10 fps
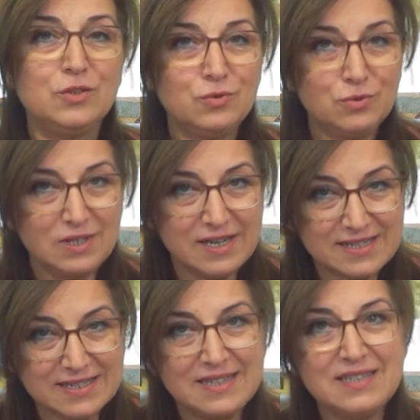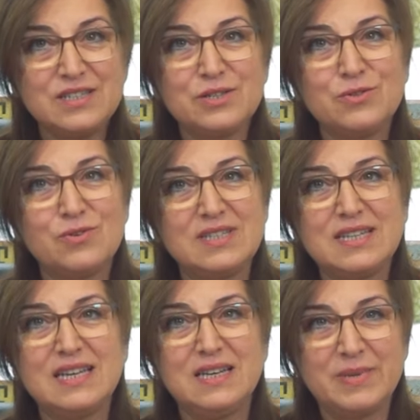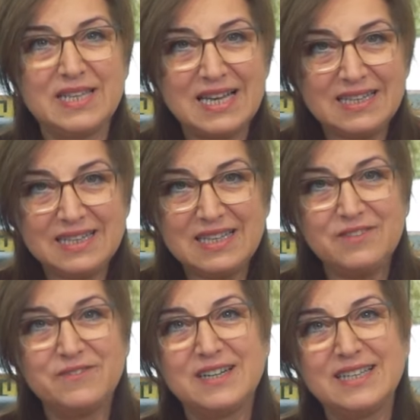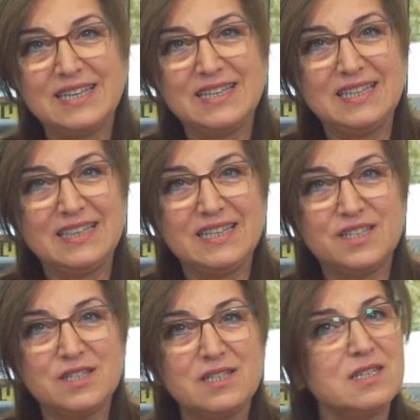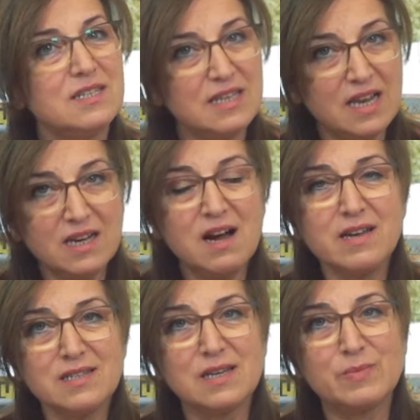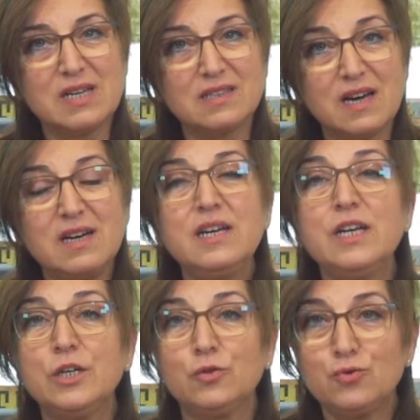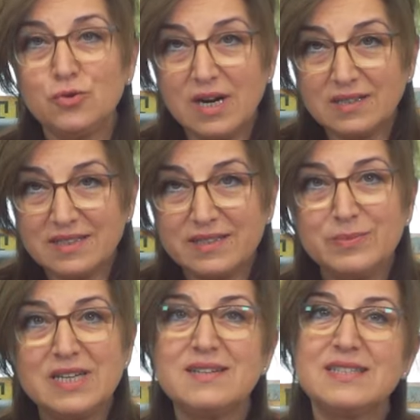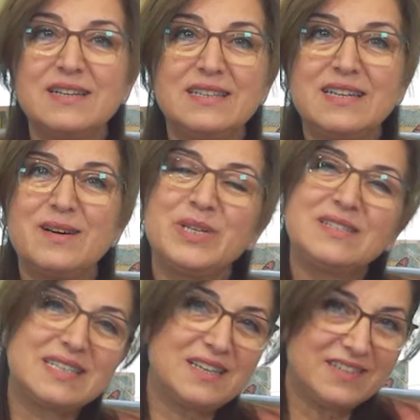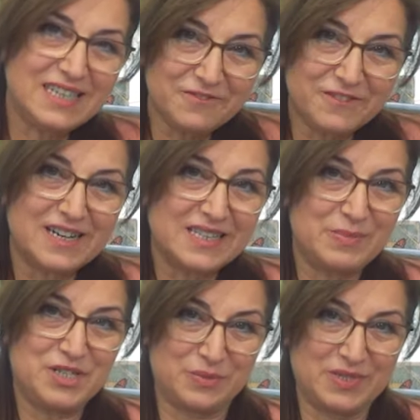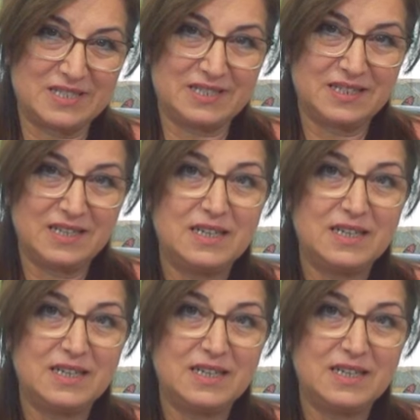Duygular sadece sözle değil bedenle de ifade edildiği için cinsellik aynı zamanda güçlü aktarımlar sağlayan bir sevgi ifade biçimidir.